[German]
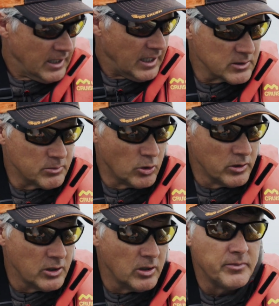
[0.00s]
Also im
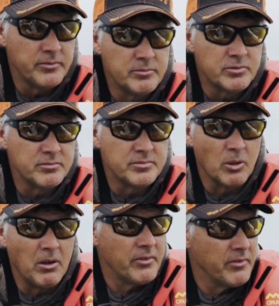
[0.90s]
Grunde genommen im
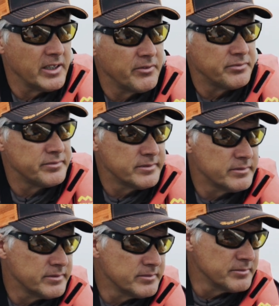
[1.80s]
Sommer, wenn wir hier
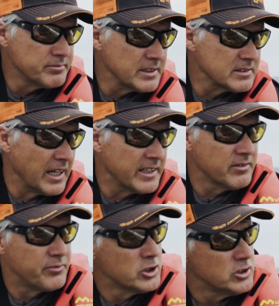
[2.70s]
das
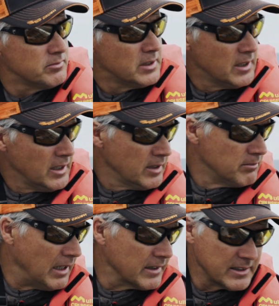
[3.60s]
leichte Fischen
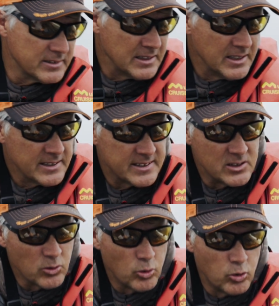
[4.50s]
machen, dann
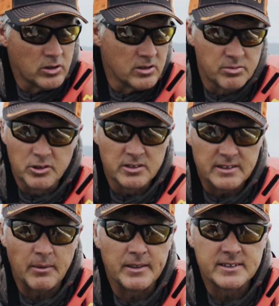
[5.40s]
sind so Routen zwischen ich sag mal,